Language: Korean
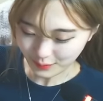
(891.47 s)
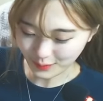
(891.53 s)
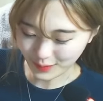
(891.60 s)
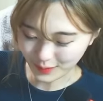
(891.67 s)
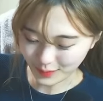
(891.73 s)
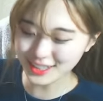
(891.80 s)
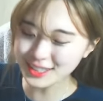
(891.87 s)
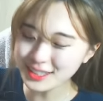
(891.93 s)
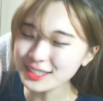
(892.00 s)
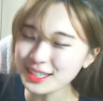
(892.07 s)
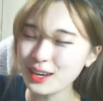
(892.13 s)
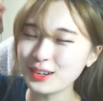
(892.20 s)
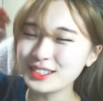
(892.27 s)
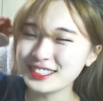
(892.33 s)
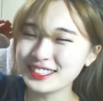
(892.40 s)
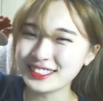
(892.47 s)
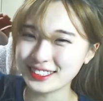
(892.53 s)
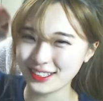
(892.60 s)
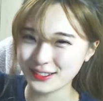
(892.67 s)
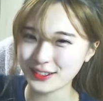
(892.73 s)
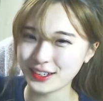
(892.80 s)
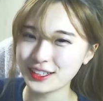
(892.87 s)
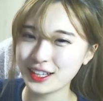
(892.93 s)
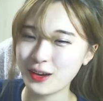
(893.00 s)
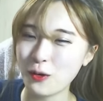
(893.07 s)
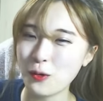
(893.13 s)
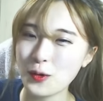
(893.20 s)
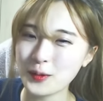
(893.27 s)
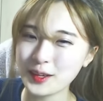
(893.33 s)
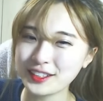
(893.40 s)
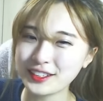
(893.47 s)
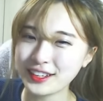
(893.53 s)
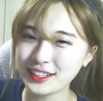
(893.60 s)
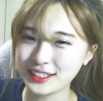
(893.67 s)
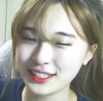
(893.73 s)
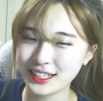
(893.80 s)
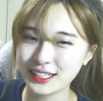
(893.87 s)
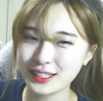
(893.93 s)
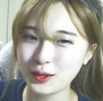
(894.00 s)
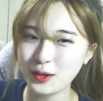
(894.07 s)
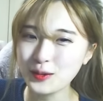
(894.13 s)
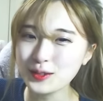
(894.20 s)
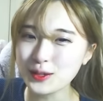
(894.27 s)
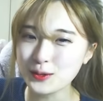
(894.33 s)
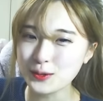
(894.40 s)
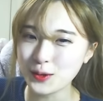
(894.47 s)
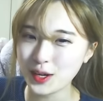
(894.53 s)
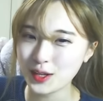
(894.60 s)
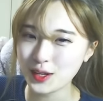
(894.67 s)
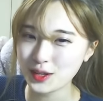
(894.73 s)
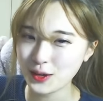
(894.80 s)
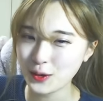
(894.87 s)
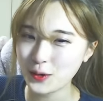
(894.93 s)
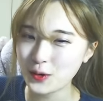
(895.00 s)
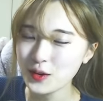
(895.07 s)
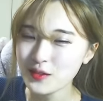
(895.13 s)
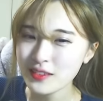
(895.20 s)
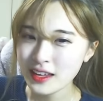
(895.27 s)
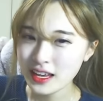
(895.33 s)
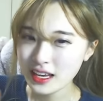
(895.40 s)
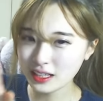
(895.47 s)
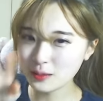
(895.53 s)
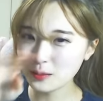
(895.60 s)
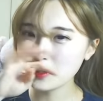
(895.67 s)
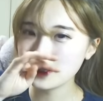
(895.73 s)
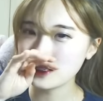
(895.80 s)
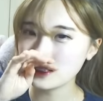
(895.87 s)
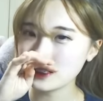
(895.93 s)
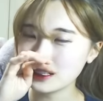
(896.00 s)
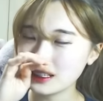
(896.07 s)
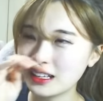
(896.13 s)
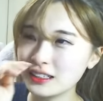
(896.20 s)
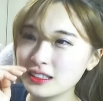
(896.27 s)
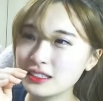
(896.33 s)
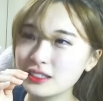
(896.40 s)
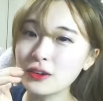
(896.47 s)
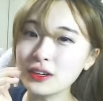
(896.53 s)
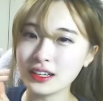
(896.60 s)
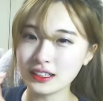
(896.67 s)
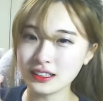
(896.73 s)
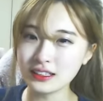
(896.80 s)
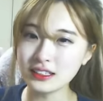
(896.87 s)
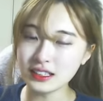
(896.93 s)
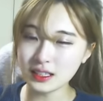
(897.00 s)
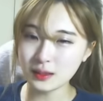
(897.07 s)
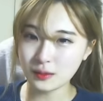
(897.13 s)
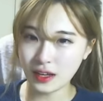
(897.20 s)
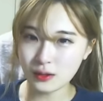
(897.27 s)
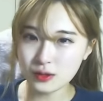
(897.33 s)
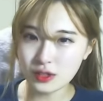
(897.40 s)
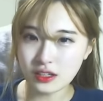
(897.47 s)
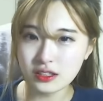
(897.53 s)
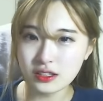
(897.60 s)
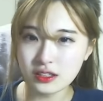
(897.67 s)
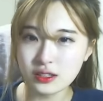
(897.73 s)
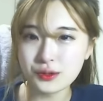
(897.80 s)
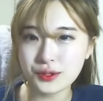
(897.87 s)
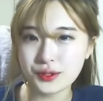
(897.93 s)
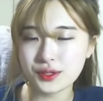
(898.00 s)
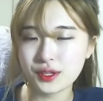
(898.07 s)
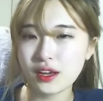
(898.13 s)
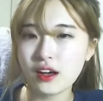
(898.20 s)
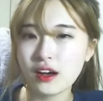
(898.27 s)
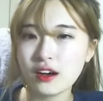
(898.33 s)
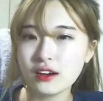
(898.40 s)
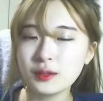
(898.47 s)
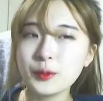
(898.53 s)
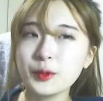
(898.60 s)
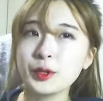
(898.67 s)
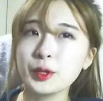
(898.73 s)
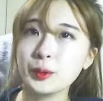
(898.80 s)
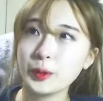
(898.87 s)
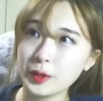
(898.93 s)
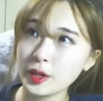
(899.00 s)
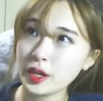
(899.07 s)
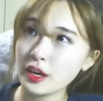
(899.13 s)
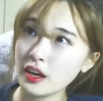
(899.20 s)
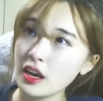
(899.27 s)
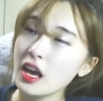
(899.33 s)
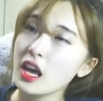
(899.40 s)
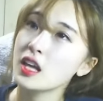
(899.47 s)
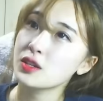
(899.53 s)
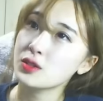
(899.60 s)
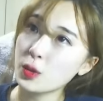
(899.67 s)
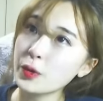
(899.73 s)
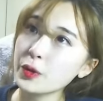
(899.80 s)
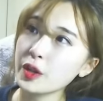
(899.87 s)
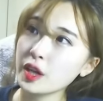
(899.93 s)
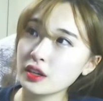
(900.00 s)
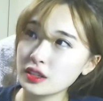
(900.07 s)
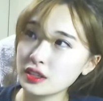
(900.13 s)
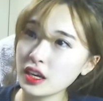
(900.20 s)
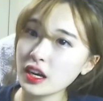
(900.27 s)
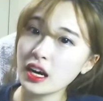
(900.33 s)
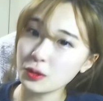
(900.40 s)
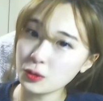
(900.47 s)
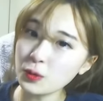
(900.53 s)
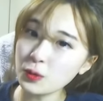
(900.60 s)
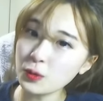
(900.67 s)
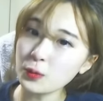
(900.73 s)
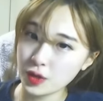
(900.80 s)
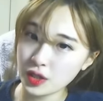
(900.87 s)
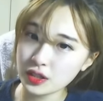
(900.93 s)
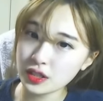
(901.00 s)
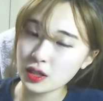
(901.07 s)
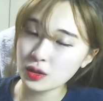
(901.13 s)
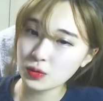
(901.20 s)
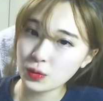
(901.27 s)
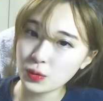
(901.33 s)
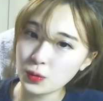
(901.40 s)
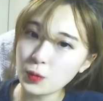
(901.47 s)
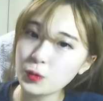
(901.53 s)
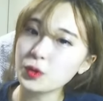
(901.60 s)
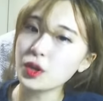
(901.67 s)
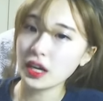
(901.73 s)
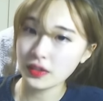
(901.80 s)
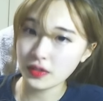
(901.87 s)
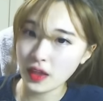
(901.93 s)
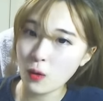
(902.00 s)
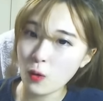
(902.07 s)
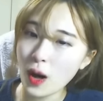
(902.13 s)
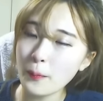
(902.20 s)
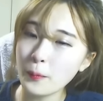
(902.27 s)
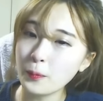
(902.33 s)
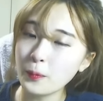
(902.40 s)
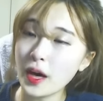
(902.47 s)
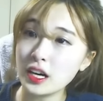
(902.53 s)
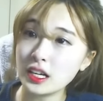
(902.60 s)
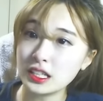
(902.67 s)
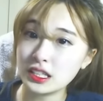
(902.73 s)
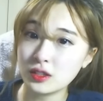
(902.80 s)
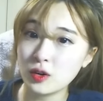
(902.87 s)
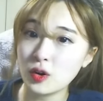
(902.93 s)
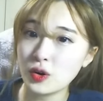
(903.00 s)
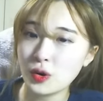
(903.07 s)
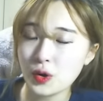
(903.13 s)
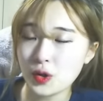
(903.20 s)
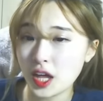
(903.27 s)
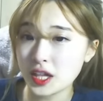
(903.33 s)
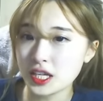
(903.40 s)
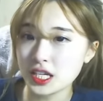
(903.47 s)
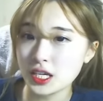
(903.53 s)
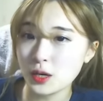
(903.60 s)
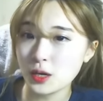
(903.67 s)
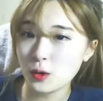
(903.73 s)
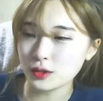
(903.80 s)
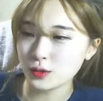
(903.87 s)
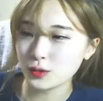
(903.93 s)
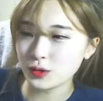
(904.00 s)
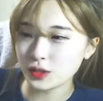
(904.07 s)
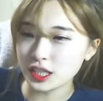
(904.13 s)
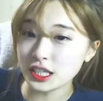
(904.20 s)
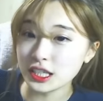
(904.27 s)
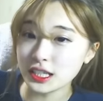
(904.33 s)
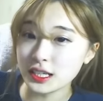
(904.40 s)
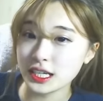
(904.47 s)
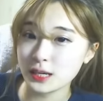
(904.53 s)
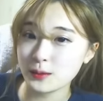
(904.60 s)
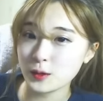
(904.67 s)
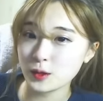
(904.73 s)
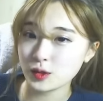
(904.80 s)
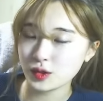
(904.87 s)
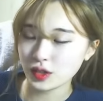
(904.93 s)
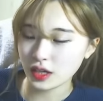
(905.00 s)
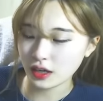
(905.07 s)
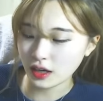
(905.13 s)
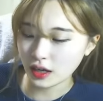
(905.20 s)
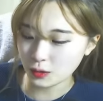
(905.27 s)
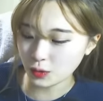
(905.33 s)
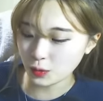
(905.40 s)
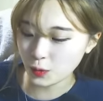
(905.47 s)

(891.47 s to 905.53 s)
아 진짜 이건 진짜 죄송한데 올비들한테 진짜 너무 죄송한데요 흥민이한테 나는 그렇게 큰 그림 나 혼자 그리고 있었으니까 흥민님한테 저번에 그때 카톡 보낼 때도 못하겠다고 합방 그거 나는 혼자 또큰 그림 그리면서 그렇게 카톡